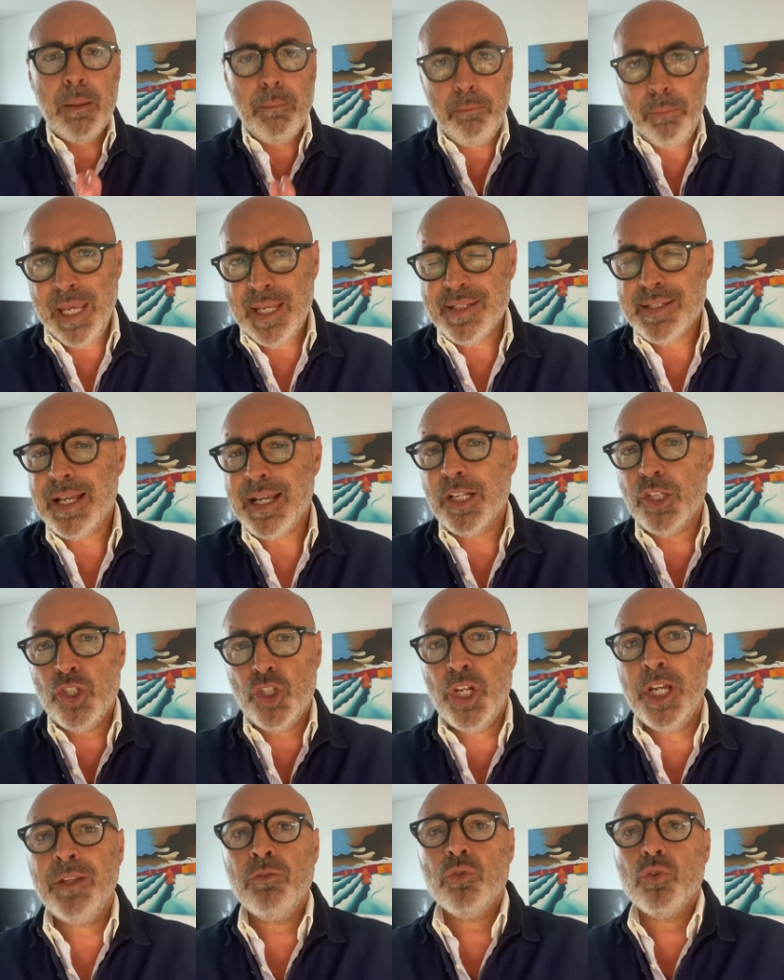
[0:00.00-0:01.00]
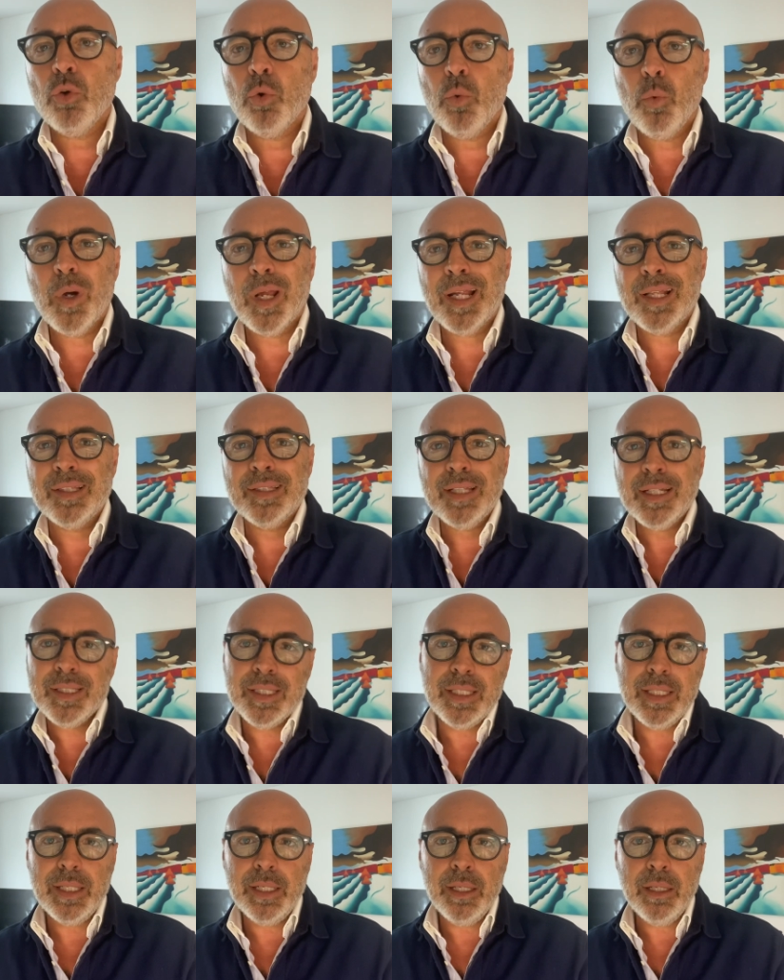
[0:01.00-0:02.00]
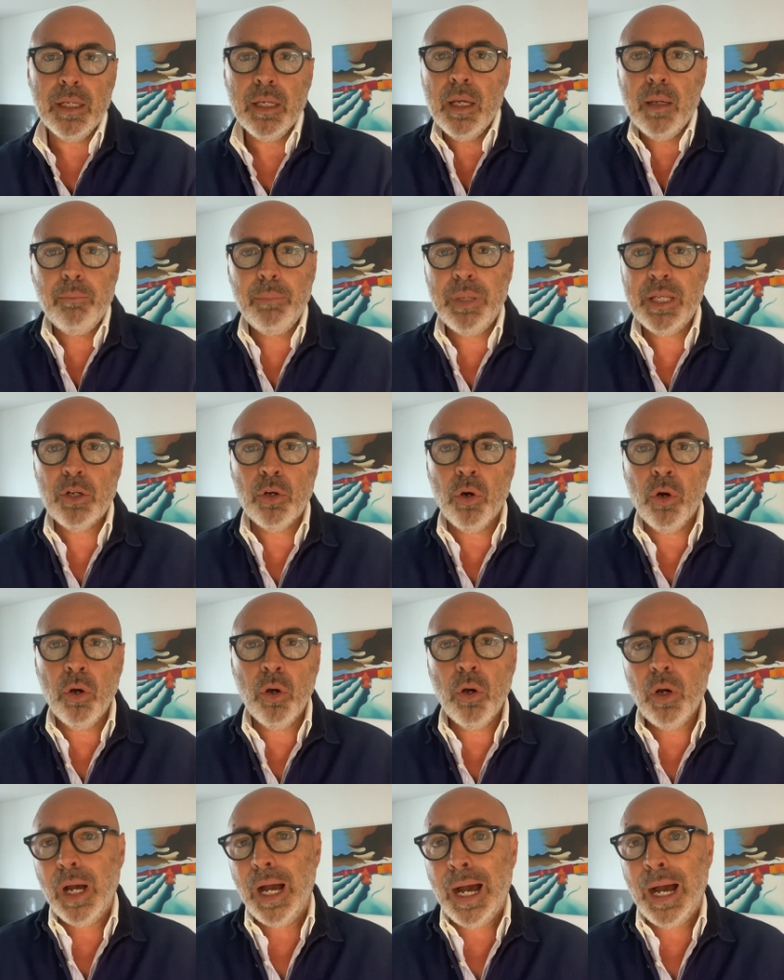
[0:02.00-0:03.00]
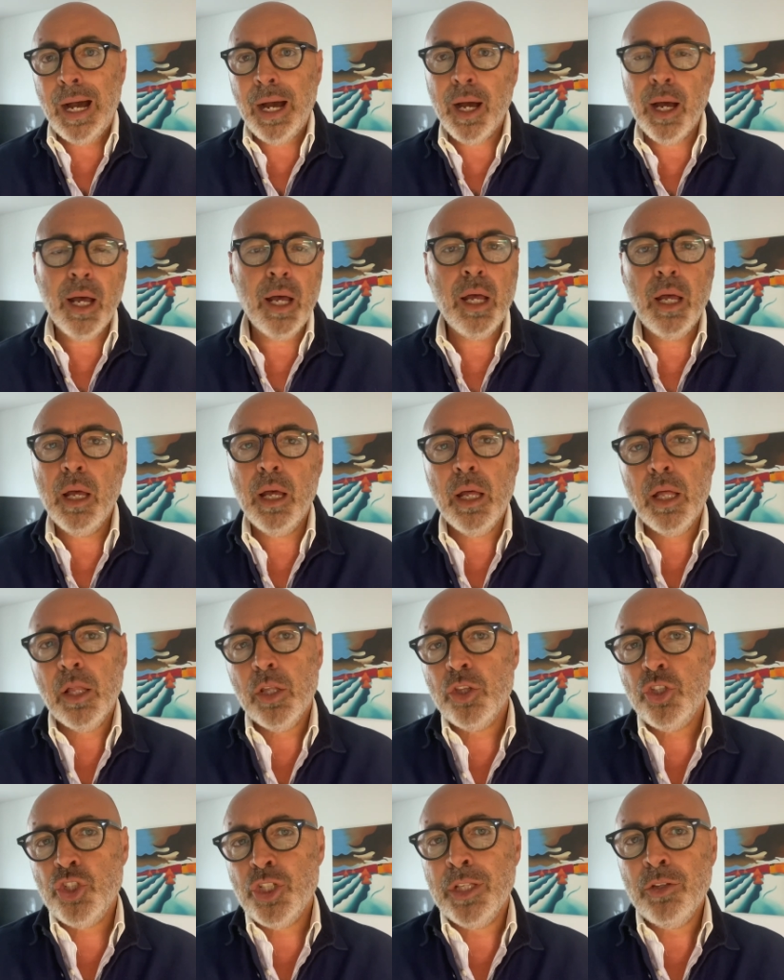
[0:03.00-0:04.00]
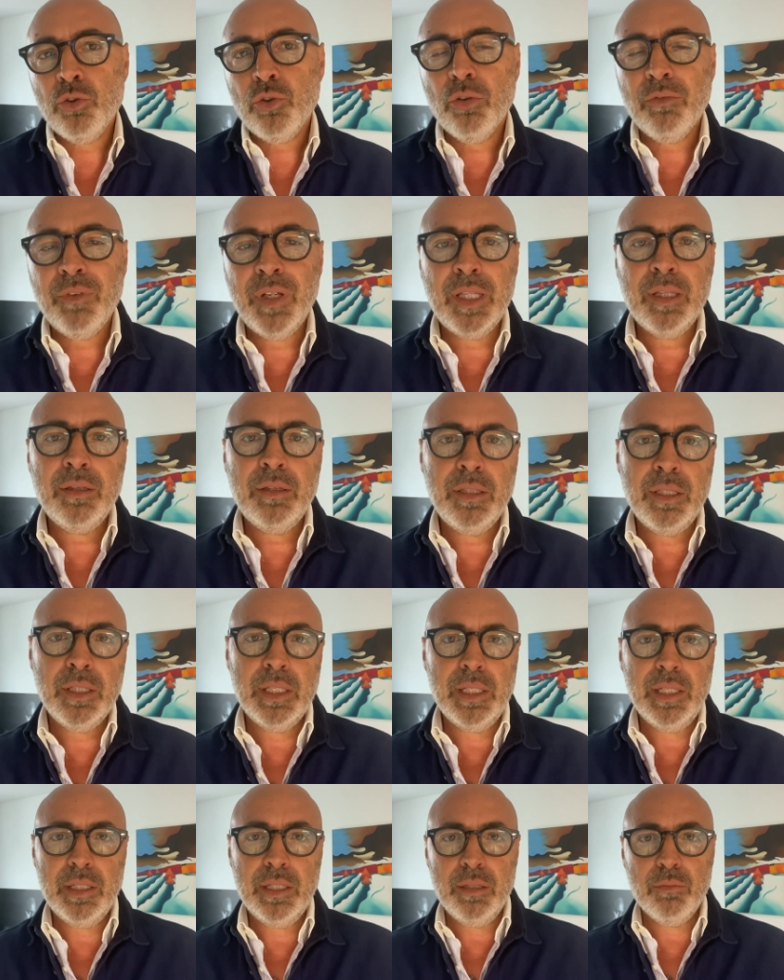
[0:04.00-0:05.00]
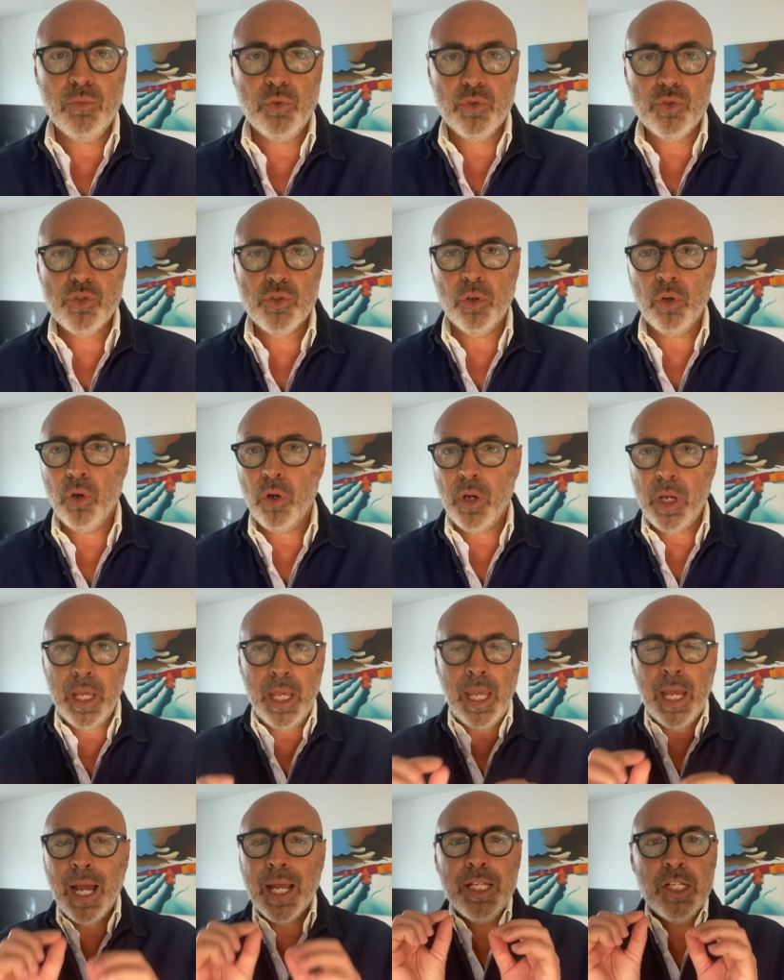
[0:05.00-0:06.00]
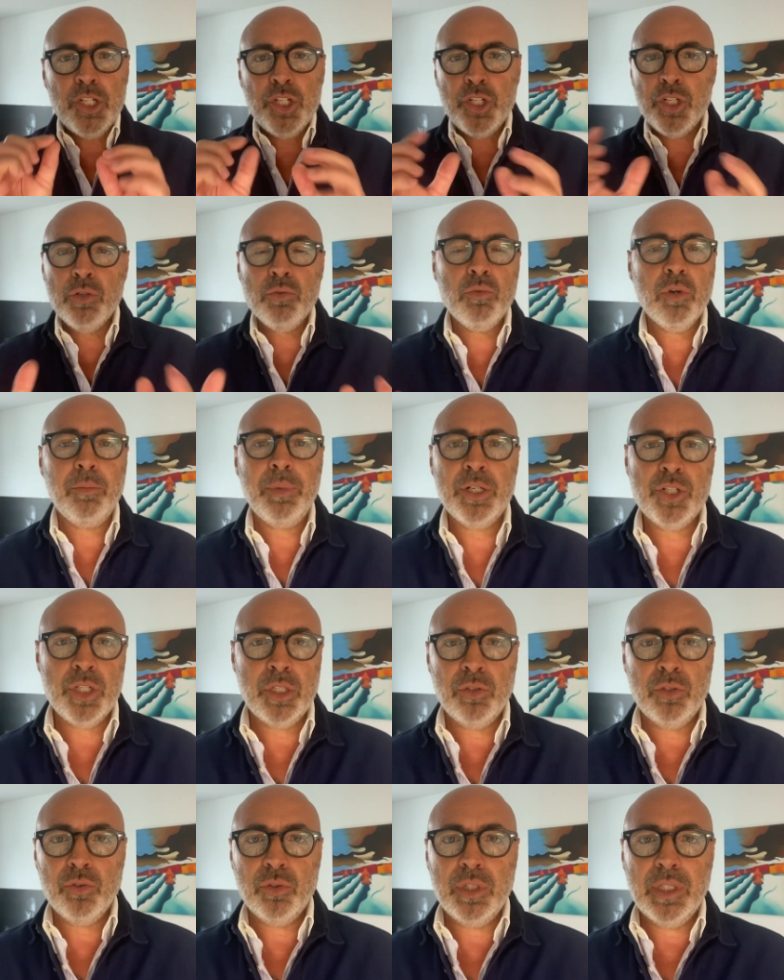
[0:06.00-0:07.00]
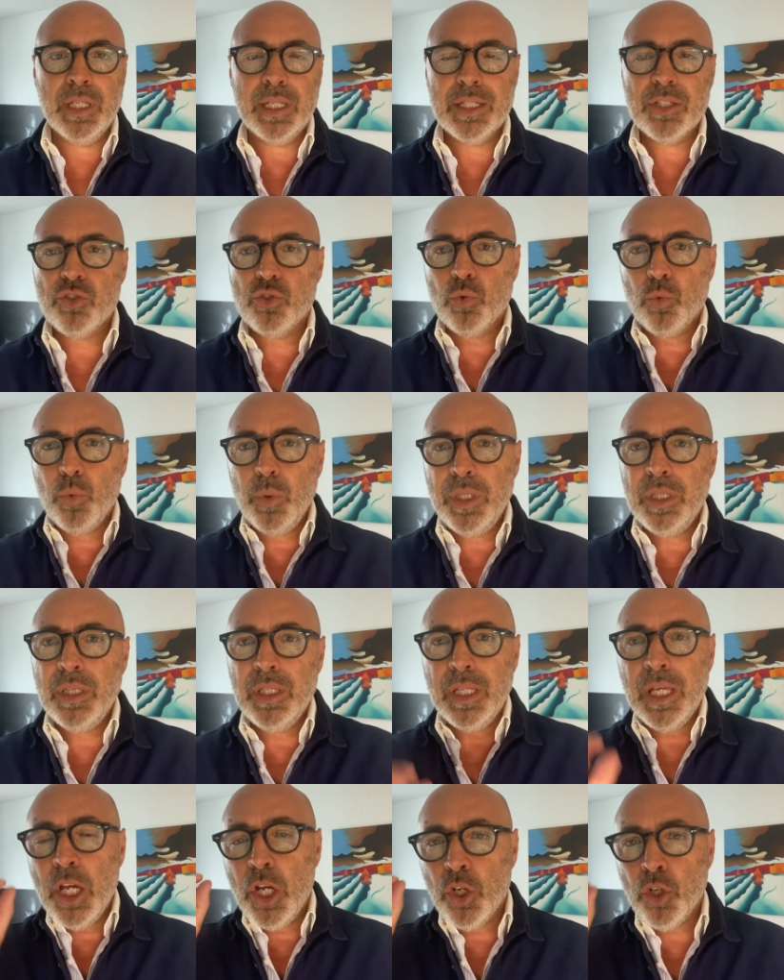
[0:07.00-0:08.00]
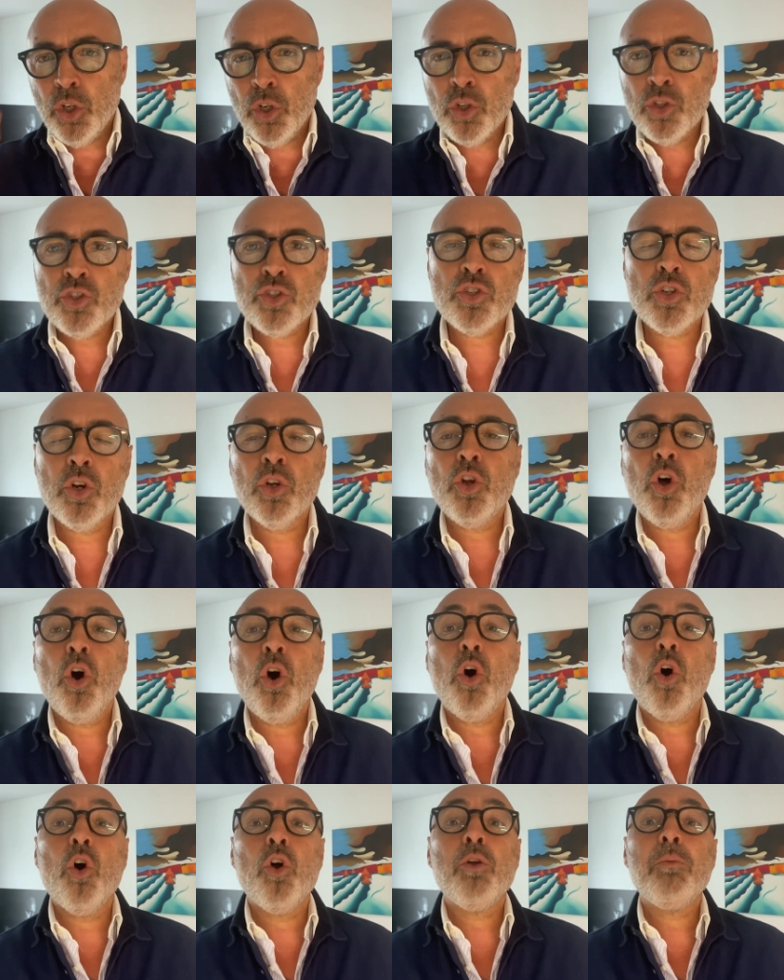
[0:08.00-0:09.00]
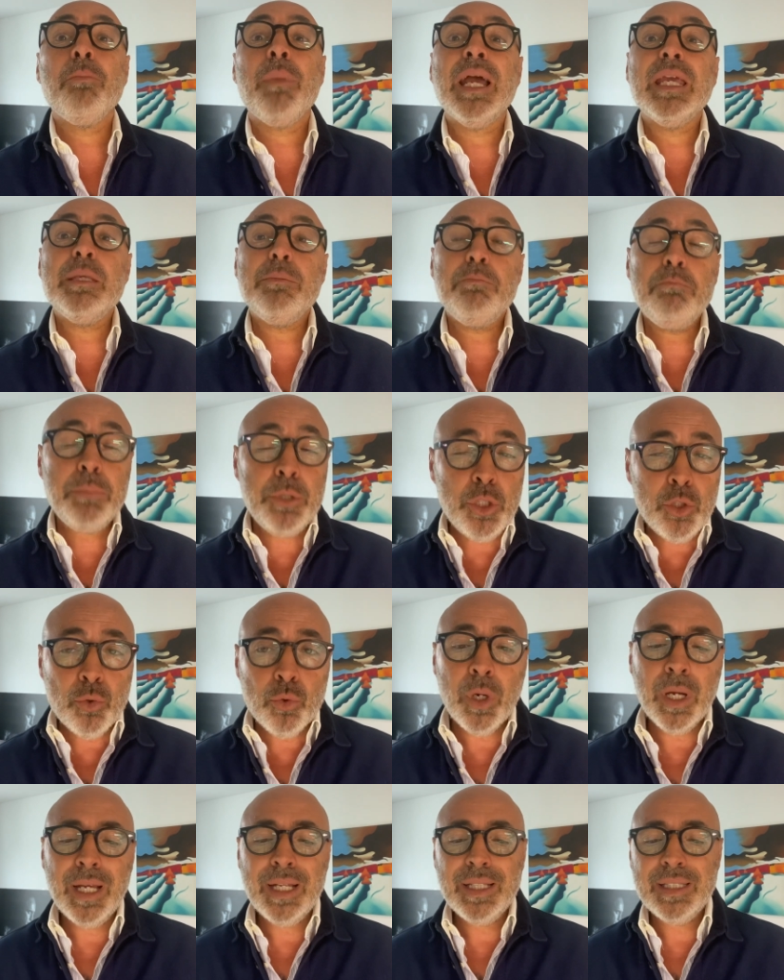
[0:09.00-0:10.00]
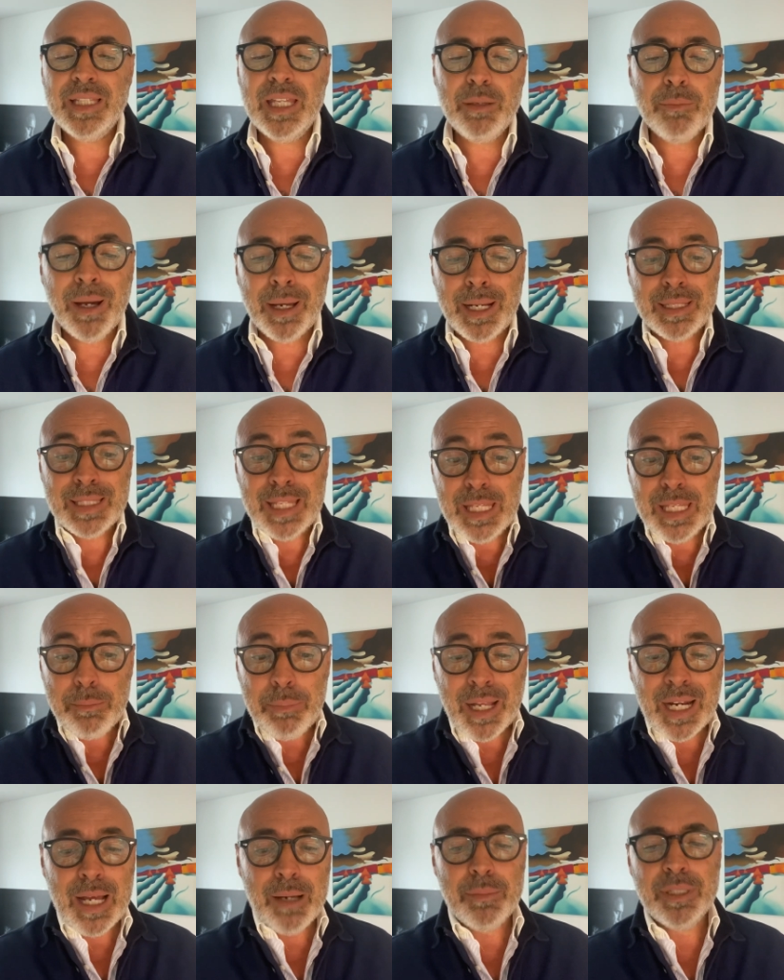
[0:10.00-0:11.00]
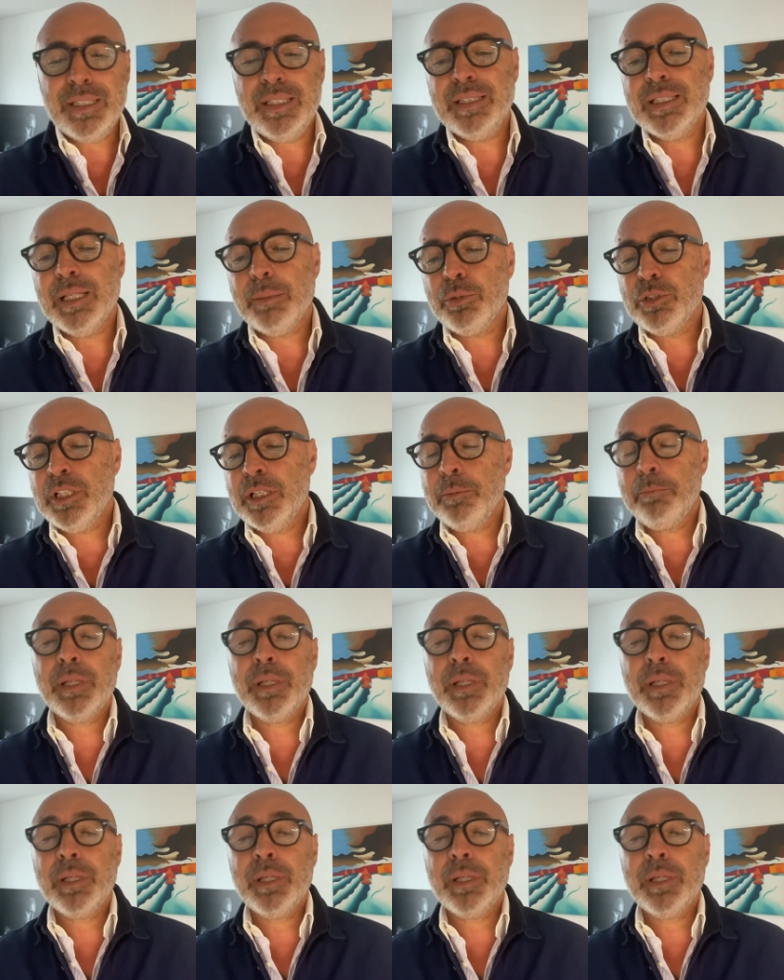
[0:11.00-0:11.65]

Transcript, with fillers: pesa 140 kg, però ha 120 kg di muscolo e ha il 5% di grasso, quindi non sono ormai più dei, dei parametri da poter